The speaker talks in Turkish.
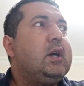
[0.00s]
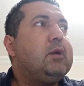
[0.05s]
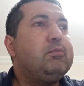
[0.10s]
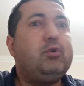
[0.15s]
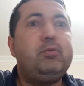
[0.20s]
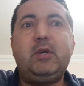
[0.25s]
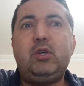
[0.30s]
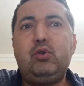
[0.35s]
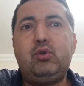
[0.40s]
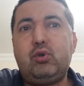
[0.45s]

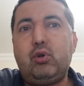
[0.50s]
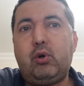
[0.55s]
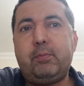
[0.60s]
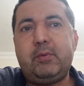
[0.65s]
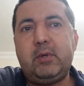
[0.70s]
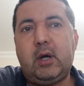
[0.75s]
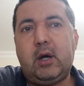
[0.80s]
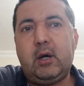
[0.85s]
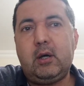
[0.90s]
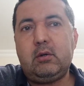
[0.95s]
Bu bir
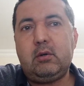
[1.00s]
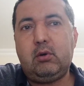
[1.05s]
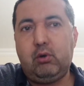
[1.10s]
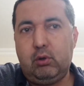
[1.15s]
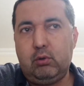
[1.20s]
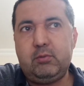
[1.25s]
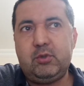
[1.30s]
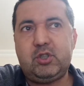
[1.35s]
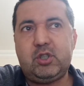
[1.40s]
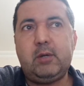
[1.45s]
ütopya
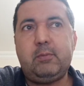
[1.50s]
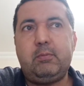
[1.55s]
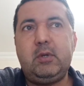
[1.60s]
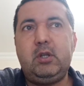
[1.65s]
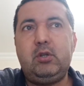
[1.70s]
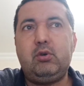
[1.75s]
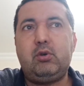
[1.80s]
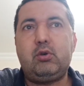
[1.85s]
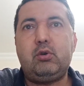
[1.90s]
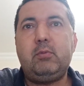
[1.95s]
olmayacak
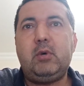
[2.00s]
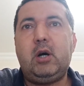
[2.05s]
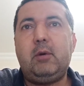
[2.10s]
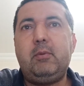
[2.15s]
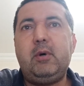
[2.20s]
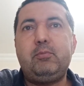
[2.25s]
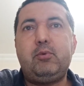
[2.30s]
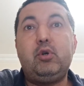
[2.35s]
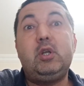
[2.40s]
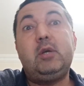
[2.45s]
biliyorum
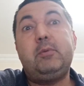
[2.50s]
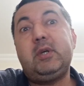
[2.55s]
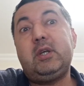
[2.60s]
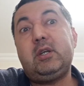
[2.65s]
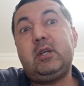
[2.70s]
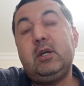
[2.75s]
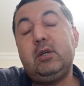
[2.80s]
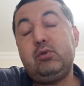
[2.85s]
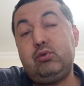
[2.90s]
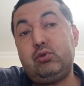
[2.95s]
ama böyle
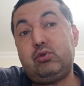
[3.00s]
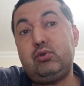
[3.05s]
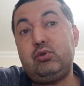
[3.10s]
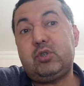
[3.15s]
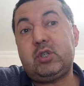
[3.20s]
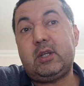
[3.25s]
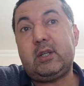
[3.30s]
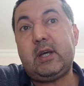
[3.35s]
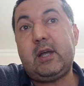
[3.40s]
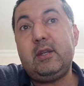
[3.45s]
bir
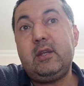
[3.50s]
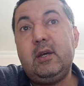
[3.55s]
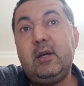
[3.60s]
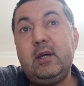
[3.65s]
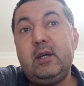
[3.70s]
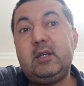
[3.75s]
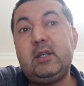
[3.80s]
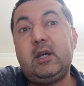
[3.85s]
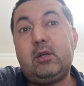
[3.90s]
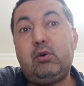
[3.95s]
düşünceden
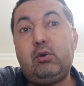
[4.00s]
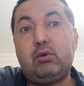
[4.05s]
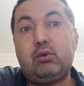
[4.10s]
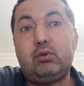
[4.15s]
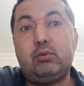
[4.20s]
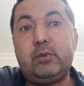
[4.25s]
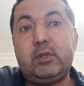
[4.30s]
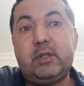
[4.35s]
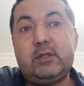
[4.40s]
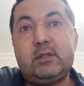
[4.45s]
yana
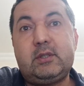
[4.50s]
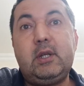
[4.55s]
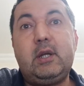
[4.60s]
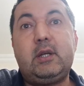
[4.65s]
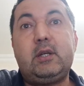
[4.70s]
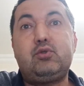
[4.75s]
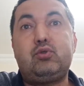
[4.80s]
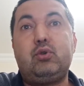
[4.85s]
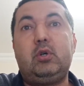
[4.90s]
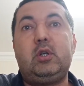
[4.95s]
olduğumu da
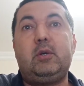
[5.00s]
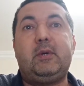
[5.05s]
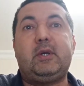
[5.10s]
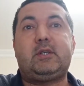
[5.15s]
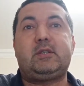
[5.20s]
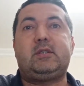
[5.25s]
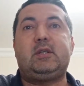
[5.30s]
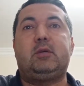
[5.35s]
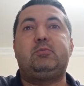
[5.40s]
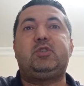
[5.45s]
sizlere söylemek
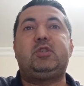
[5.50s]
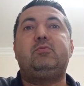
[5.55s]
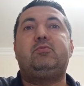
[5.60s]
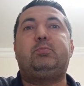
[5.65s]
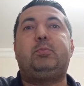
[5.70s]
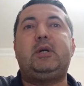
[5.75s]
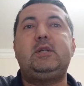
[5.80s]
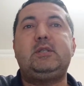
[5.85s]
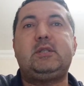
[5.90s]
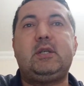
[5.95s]
isterim. Şimdi
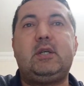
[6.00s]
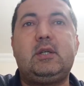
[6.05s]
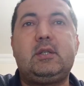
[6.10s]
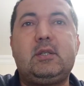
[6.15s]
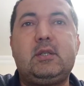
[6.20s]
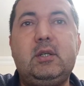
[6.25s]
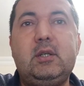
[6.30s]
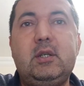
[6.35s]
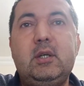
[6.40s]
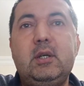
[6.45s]
barış
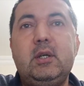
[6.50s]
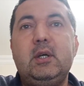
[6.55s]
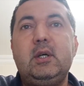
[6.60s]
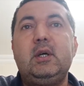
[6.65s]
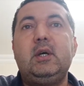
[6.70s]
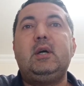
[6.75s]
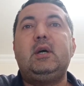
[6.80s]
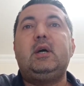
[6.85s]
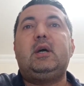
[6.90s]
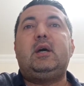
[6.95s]
sanatı
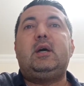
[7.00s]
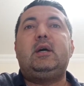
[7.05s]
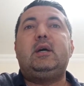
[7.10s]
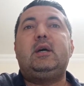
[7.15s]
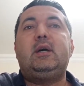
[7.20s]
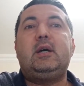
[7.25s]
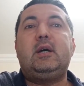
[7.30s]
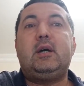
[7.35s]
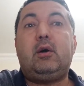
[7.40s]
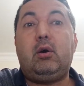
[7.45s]

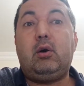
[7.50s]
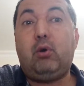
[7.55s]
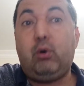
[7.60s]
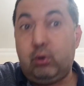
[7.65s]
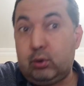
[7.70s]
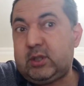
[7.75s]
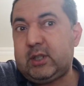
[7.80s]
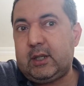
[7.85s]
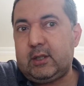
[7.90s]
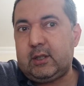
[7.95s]
e,
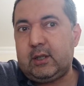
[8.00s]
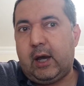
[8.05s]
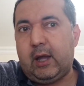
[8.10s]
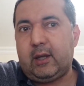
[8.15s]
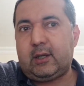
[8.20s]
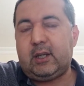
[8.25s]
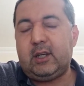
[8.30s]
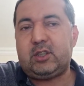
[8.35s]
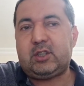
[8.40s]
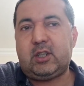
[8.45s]
olsaydı
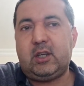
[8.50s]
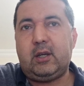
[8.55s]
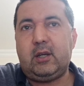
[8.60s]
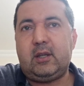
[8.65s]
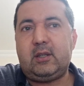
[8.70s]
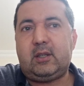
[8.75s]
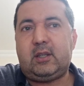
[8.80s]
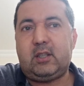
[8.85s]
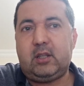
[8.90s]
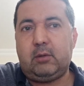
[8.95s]
yani keşke
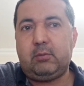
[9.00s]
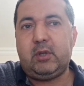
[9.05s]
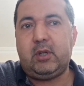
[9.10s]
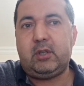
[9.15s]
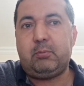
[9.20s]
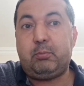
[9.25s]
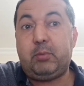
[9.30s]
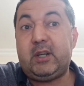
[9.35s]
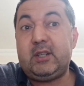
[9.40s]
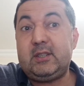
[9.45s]
kitabın
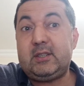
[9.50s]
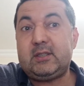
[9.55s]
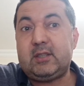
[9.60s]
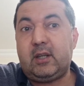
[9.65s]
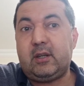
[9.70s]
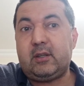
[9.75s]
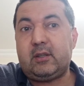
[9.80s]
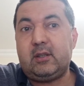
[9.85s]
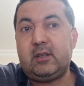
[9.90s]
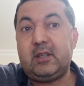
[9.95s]
adı Barış
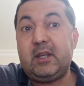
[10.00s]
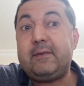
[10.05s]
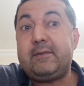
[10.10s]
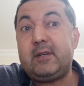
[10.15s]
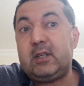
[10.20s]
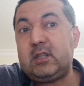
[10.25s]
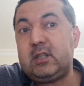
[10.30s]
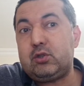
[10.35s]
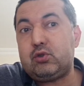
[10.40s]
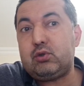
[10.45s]
Sanatı.
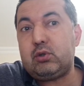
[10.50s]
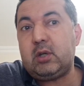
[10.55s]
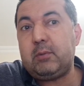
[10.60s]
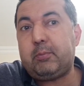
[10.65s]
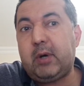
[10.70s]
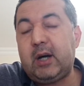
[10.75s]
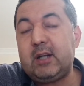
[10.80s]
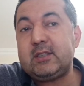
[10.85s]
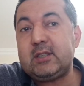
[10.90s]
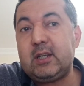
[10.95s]
Nefretin çünkü
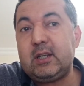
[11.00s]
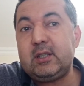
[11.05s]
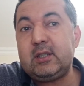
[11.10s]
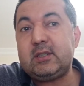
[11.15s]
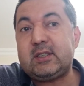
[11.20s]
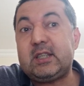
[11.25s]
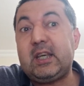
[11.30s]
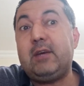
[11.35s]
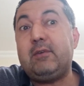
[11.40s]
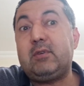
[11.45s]
panzehri
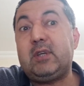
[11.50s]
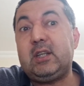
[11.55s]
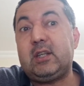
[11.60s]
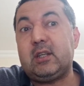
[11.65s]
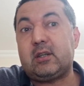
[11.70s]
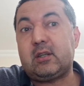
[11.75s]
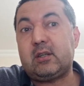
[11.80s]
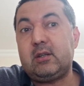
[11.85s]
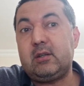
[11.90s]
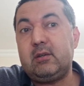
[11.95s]

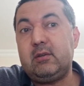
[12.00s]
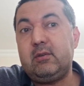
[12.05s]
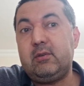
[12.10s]
sevgidir.